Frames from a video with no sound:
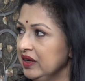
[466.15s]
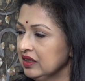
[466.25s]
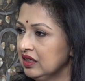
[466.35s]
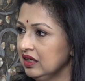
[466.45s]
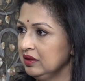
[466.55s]

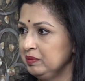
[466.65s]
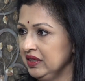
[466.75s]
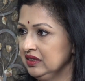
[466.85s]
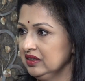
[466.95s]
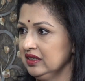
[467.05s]
பார்க்க
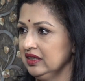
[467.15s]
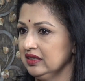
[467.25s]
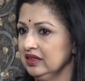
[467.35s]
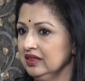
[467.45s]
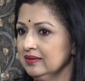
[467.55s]
பார்த்துக்கிட்டே
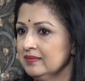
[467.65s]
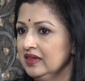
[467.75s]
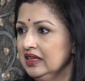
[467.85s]
இருந்தேன்